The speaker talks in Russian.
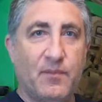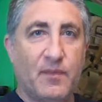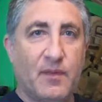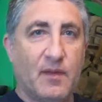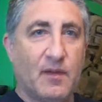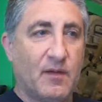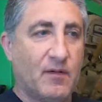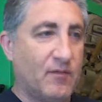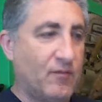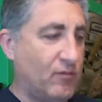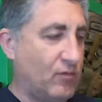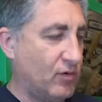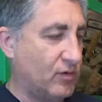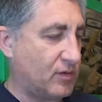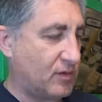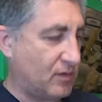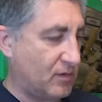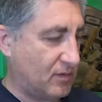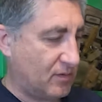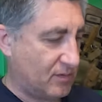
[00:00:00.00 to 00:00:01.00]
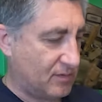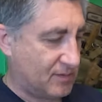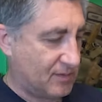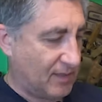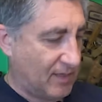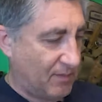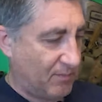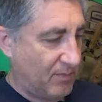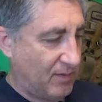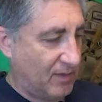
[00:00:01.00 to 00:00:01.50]
Да, да, вот, с армией. С
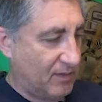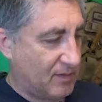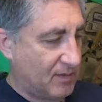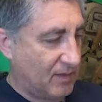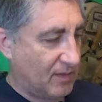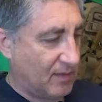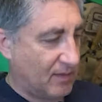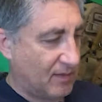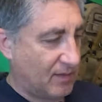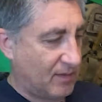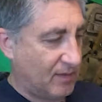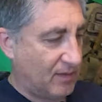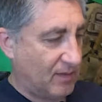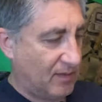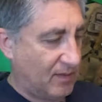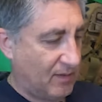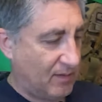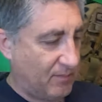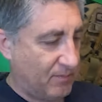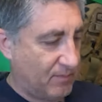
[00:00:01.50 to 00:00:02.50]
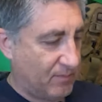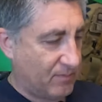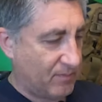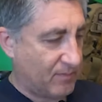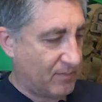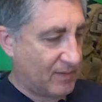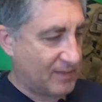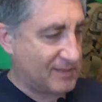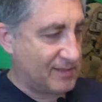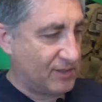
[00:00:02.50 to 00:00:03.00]
армией, с армией. да. mm
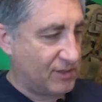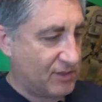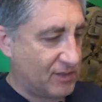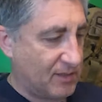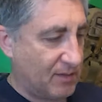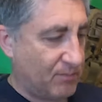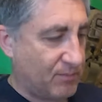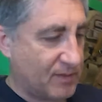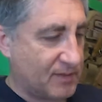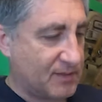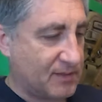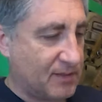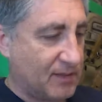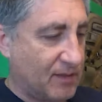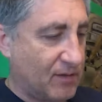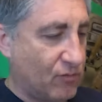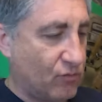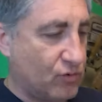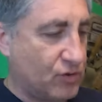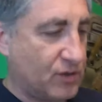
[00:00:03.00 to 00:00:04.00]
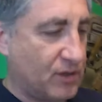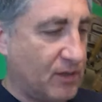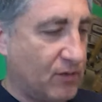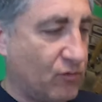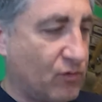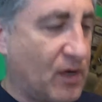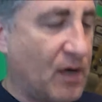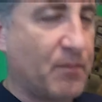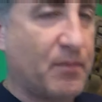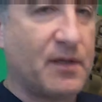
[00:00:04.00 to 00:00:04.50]
И различные образцы оружия,
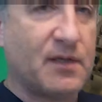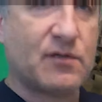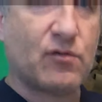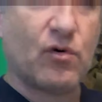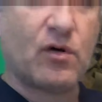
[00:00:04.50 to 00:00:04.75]
ну как бы не